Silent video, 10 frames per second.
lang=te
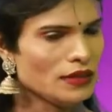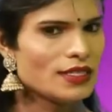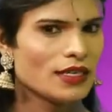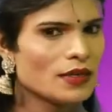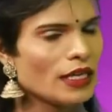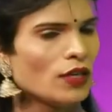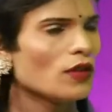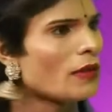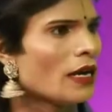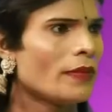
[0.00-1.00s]
నిజంగా నేను
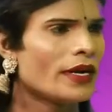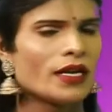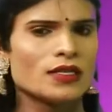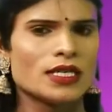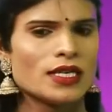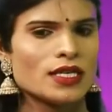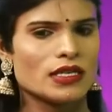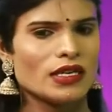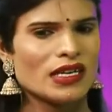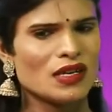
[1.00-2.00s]
కూడా భయపడ్డాను
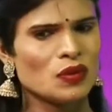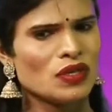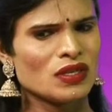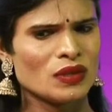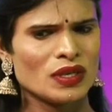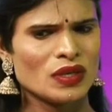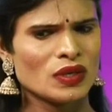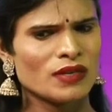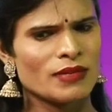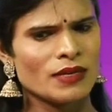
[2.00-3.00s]
సీరియస్లీ ఎలా ఉంటుందో
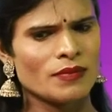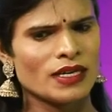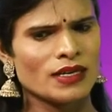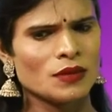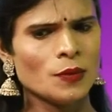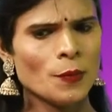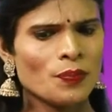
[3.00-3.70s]
ఏంటో అని భయపడ్డాను